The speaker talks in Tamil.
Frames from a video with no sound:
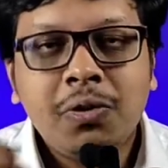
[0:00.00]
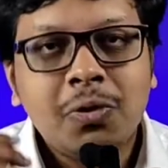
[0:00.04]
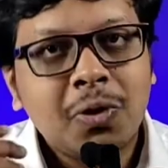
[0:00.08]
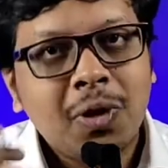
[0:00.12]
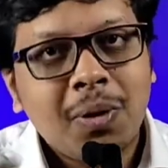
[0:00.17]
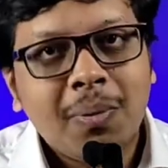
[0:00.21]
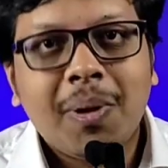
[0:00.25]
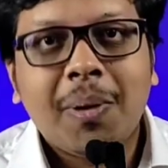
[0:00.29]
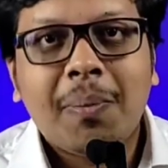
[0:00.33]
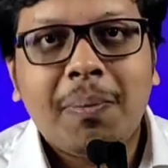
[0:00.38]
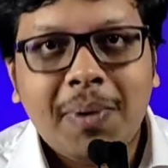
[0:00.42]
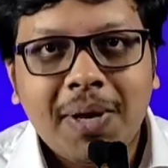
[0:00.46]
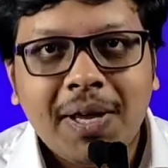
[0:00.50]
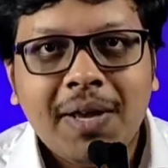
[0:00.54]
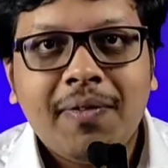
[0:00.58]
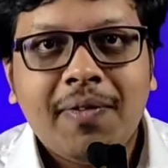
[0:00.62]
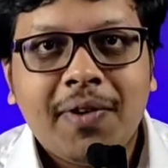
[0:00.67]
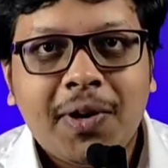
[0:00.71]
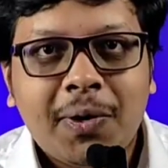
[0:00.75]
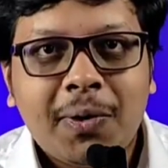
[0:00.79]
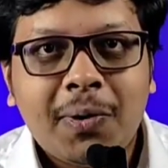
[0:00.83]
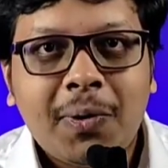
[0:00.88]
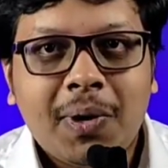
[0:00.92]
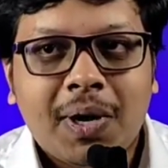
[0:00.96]
ஸோ நம்ம இப்படியே
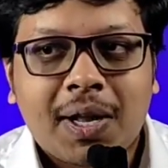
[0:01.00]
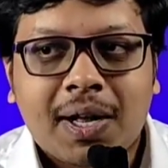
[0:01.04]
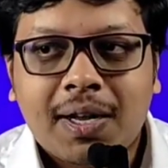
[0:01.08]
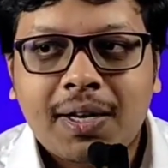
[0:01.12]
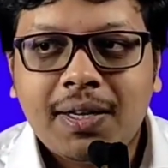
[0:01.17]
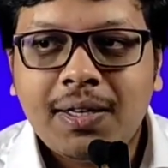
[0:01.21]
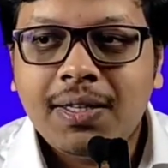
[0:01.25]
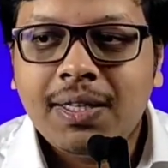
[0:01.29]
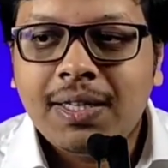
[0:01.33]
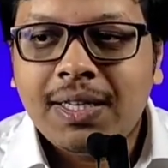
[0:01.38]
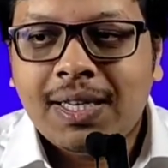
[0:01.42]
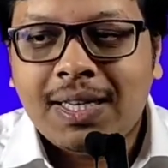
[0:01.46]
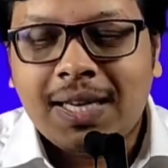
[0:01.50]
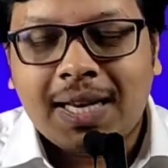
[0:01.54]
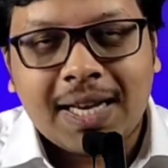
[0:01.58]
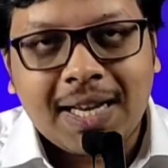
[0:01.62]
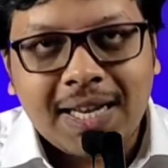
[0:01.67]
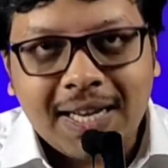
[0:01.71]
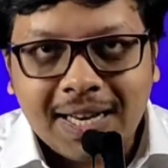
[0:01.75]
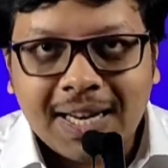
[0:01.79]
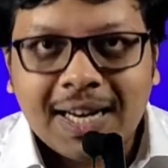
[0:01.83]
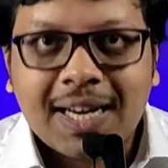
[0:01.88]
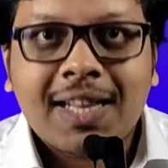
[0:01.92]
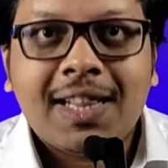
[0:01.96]
விட்டோம்னா
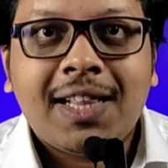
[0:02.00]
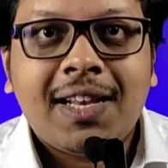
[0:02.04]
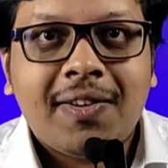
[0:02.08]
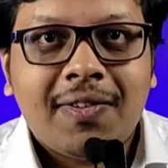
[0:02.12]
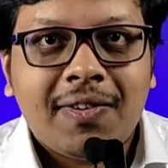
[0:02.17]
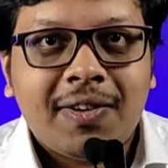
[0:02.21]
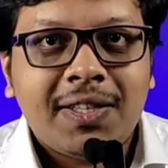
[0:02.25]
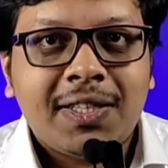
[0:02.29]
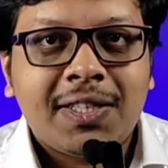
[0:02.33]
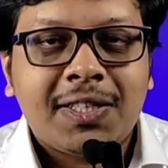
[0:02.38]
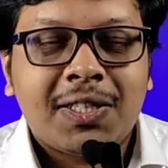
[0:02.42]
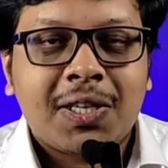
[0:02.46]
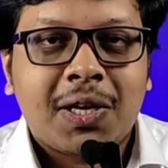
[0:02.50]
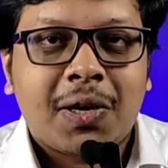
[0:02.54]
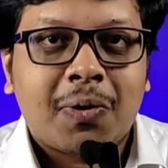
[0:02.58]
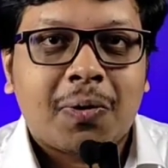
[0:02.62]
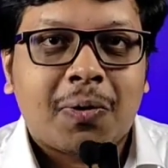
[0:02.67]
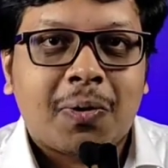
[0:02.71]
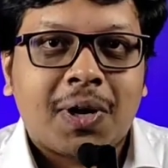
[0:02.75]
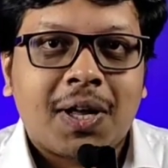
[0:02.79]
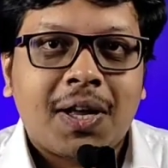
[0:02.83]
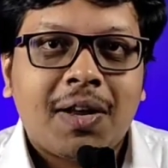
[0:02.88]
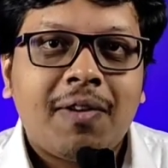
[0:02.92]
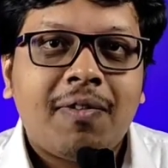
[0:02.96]
இங்கே இடத்துல விழுந்துச்சுன்னா
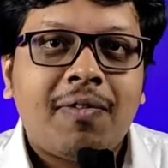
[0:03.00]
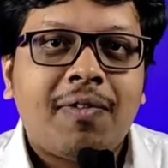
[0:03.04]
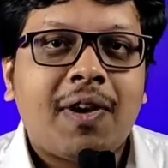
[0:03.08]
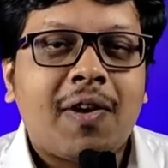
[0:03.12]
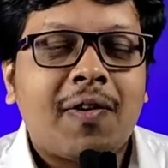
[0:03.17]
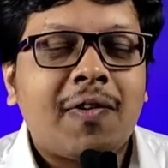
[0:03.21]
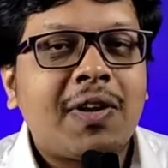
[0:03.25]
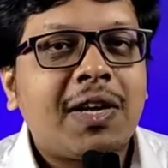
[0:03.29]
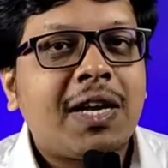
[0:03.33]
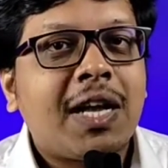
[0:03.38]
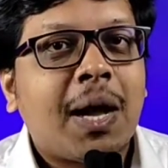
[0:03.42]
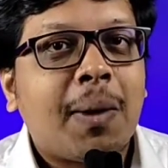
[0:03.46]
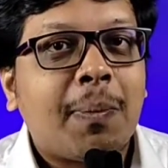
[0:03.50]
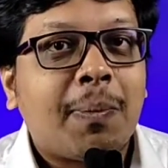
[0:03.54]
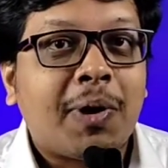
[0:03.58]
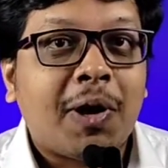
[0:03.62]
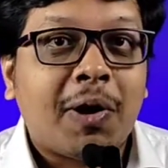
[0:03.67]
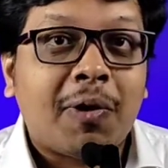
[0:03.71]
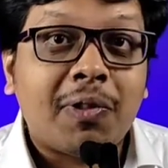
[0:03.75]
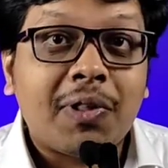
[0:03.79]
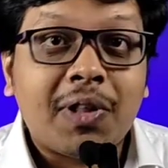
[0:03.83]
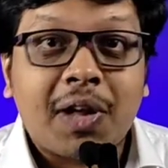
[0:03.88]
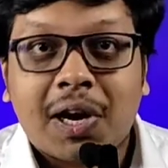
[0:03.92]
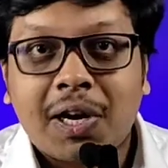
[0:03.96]
கூட ஃப்ளவர்
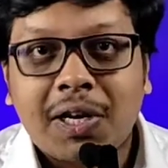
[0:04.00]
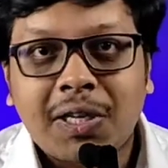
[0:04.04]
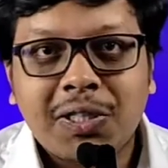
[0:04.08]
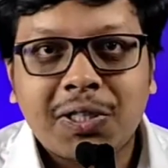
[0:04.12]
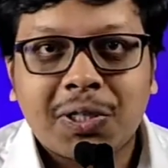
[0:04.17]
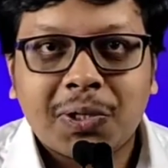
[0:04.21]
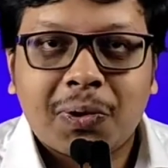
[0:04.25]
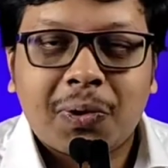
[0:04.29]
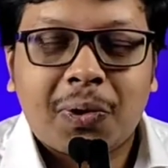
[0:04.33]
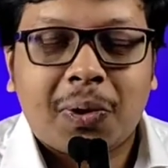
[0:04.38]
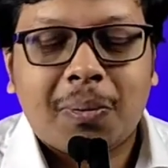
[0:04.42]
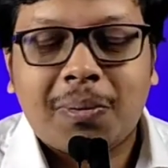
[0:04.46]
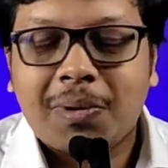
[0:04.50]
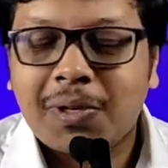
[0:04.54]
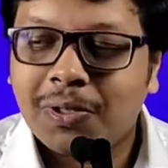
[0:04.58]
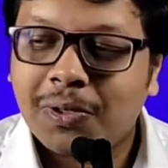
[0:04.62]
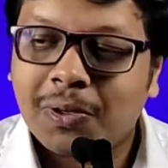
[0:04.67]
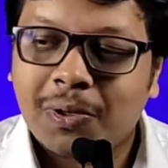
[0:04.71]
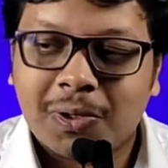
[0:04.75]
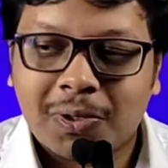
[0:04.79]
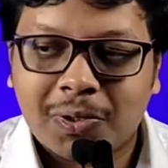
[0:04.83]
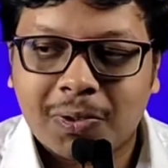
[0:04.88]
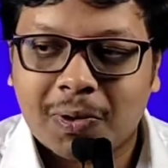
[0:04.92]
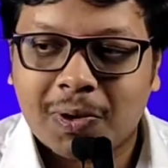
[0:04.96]
கேபிட்டல் வந்து அழிஞ்சிரும்
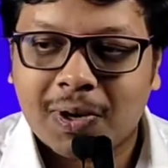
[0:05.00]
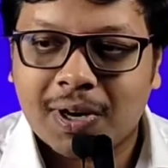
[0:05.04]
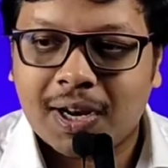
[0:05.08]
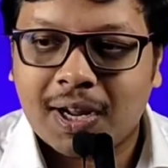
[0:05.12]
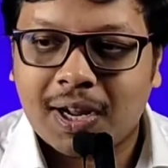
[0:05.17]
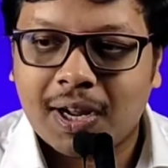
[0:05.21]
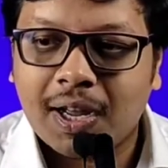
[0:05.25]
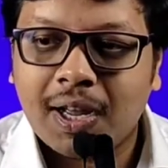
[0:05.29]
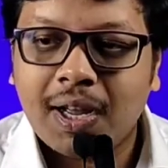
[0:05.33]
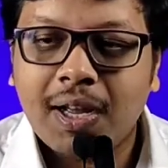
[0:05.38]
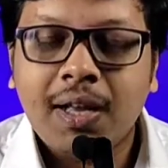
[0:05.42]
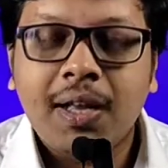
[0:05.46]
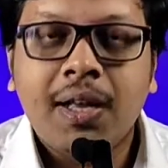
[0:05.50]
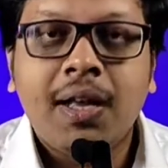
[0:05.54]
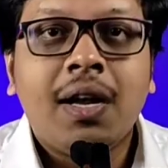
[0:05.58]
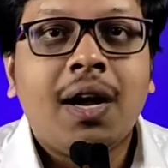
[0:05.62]
அப்படின்னு சொல்லிட்டு சொல்கிறாங்க